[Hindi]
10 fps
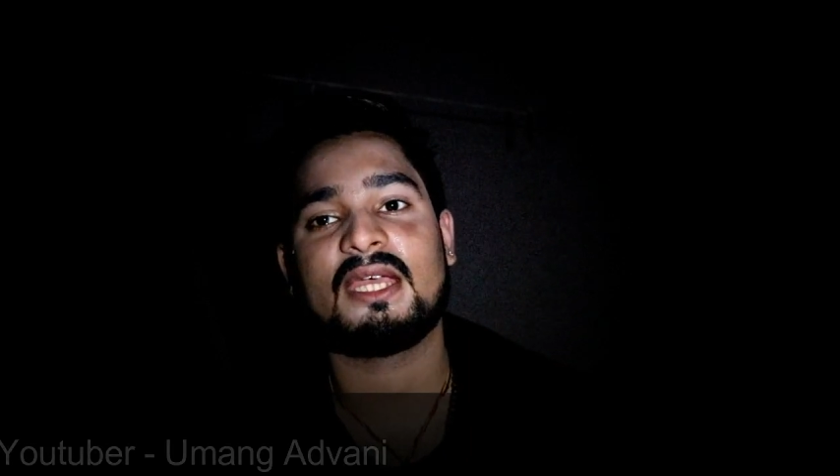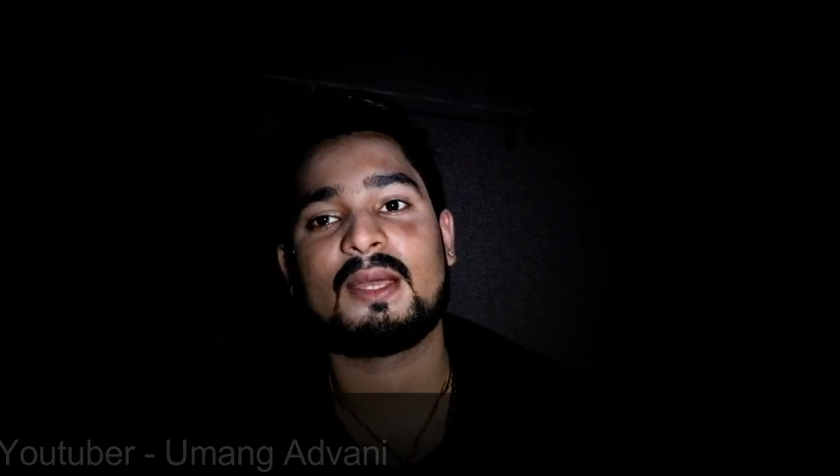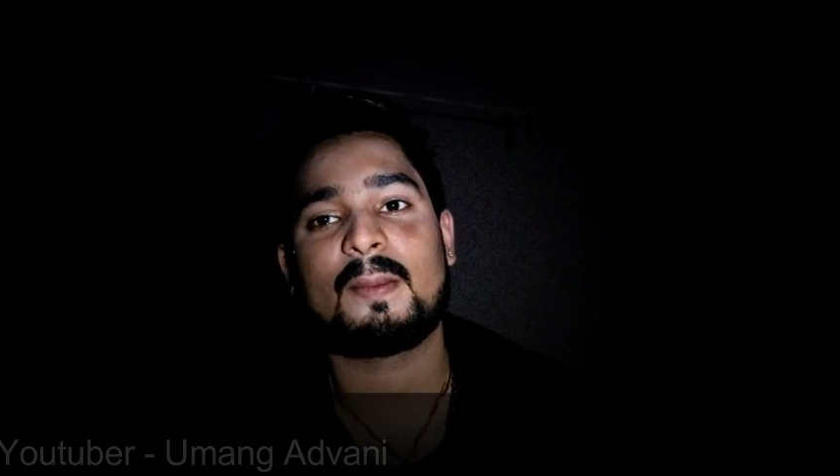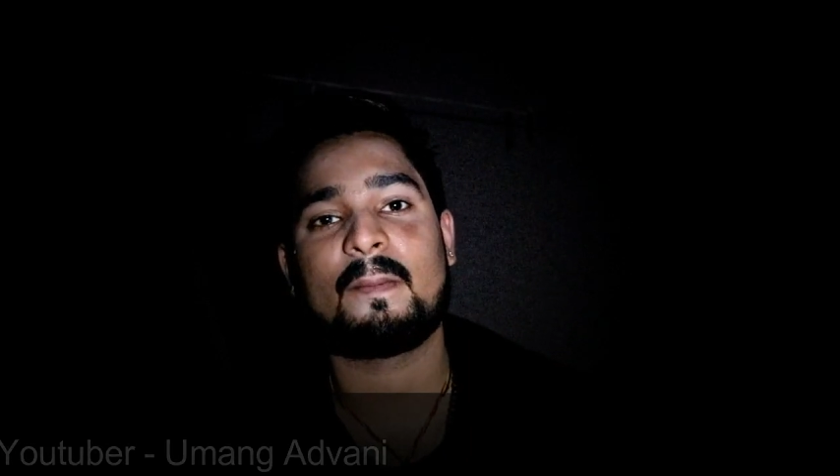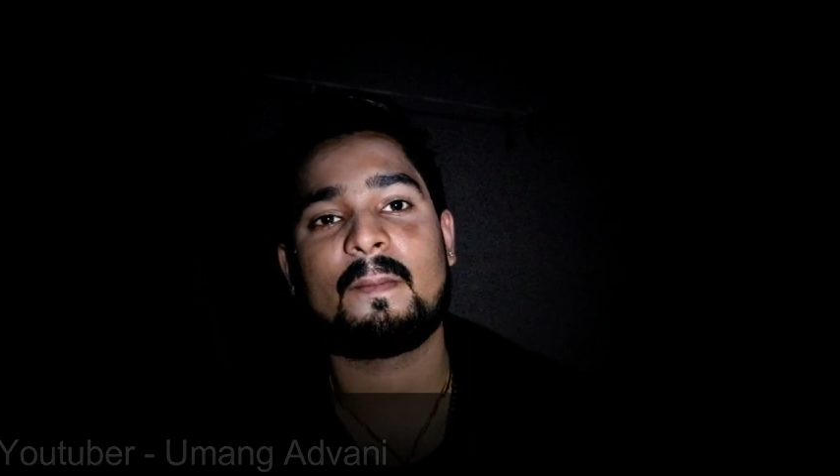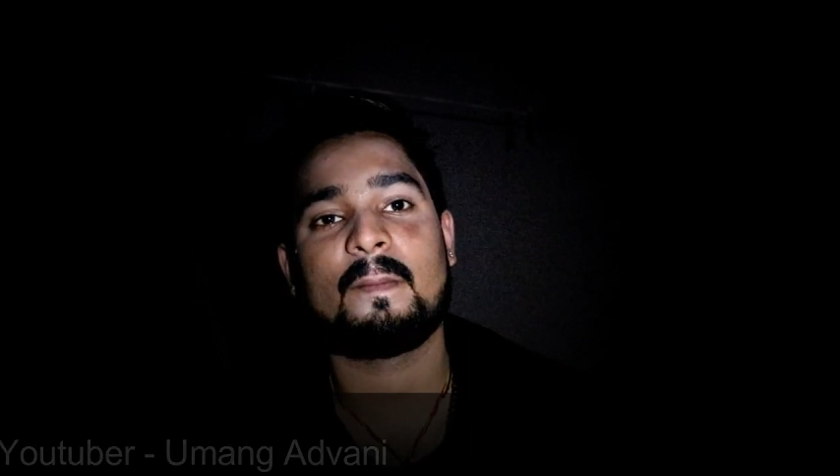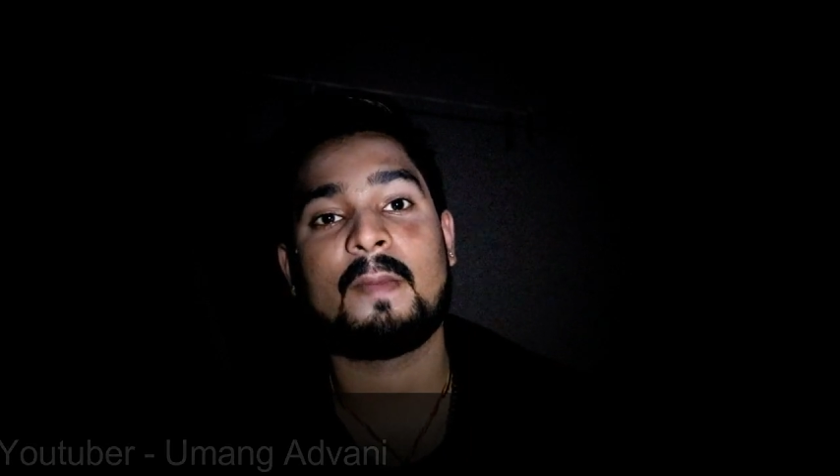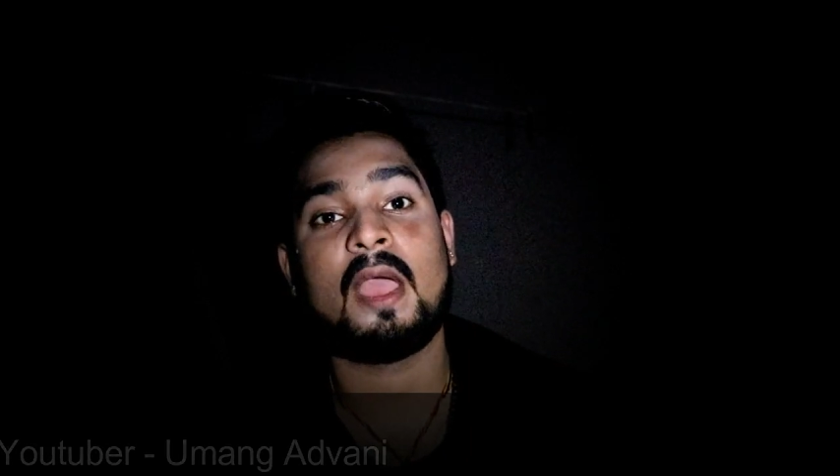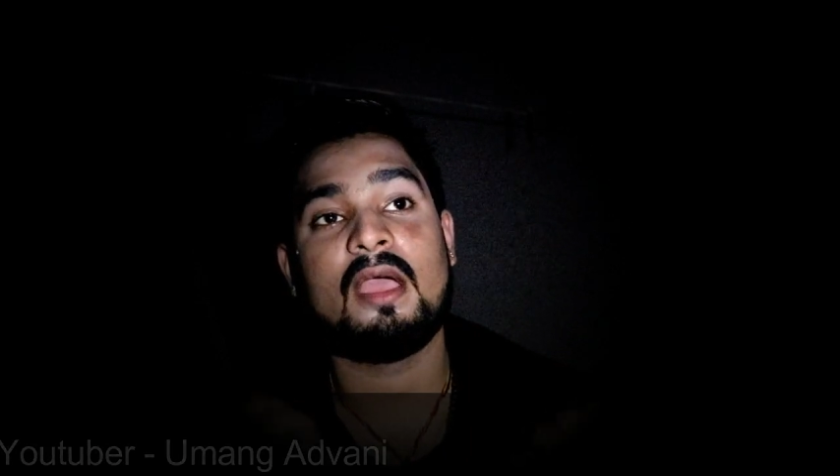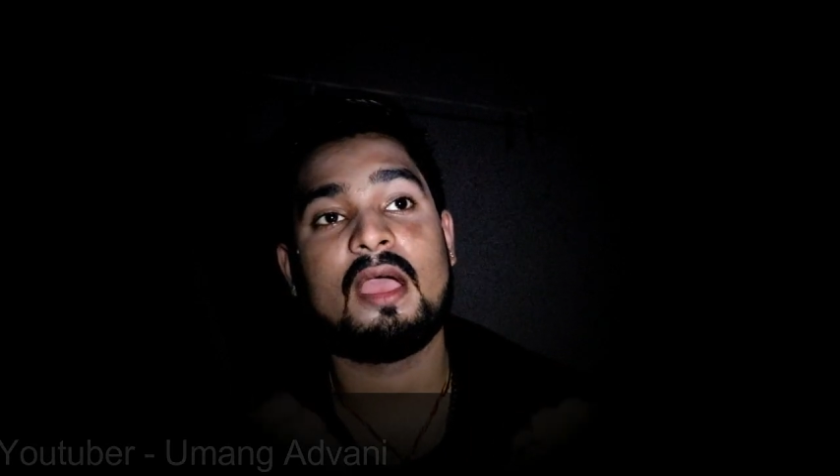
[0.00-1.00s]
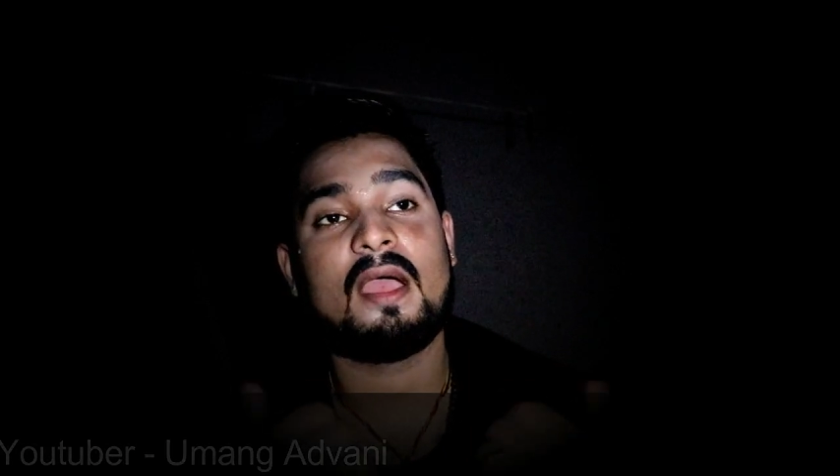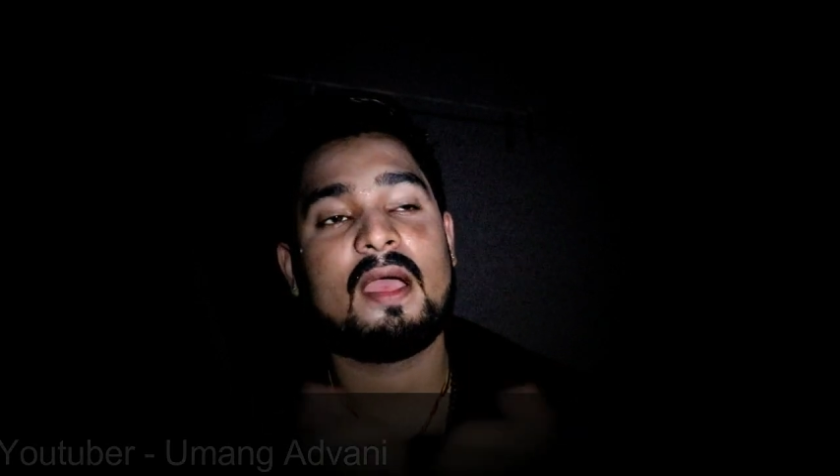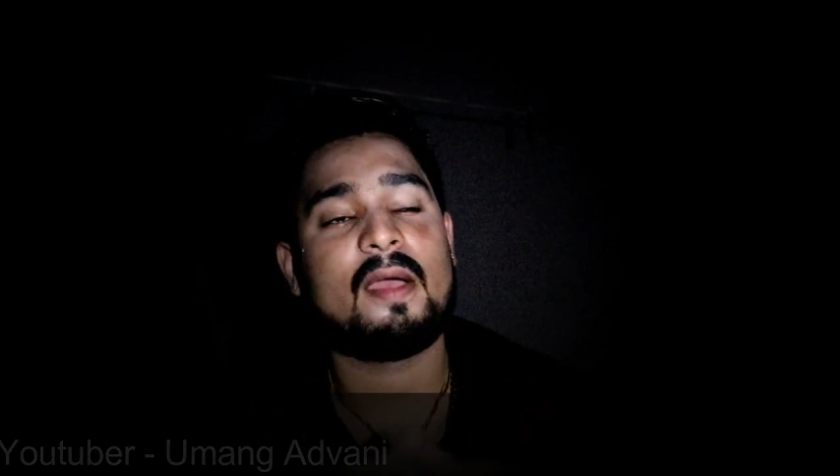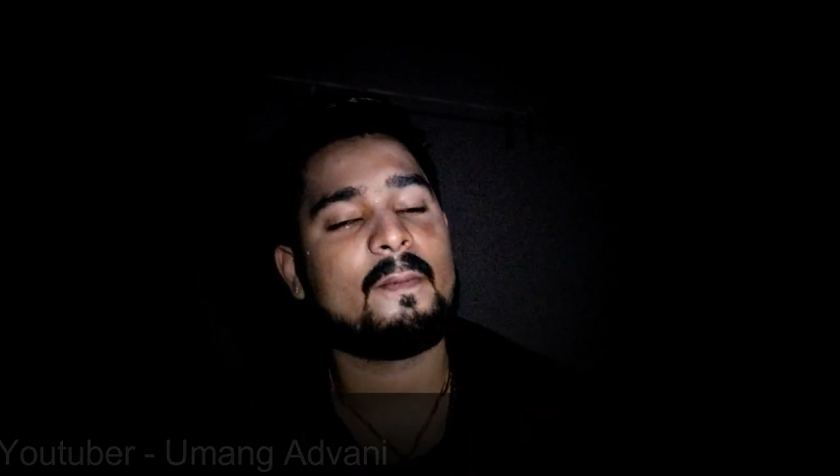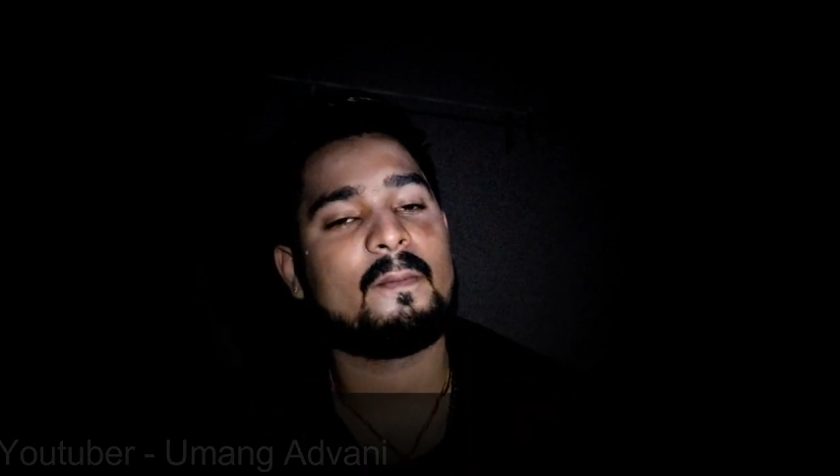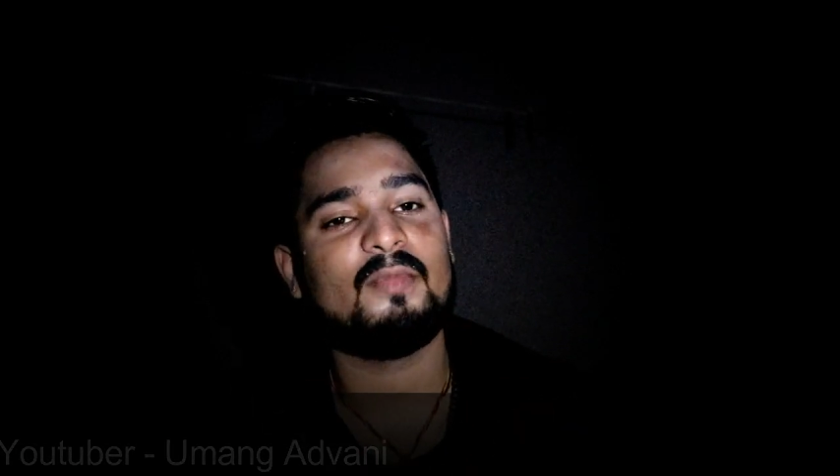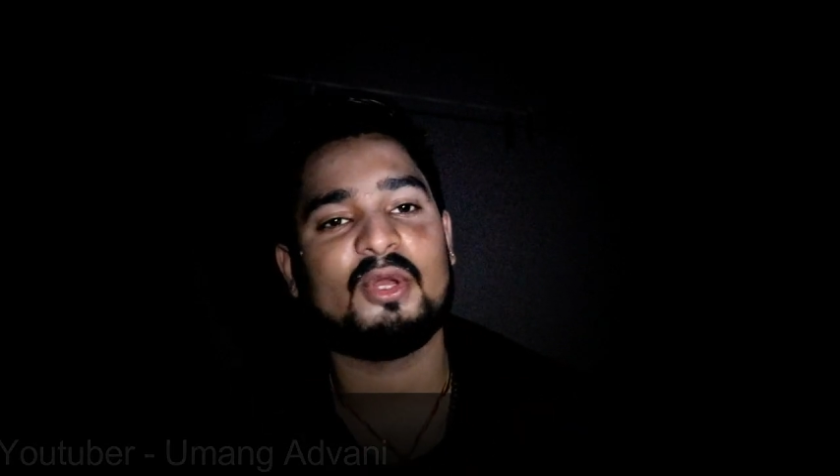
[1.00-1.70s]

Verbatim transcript: है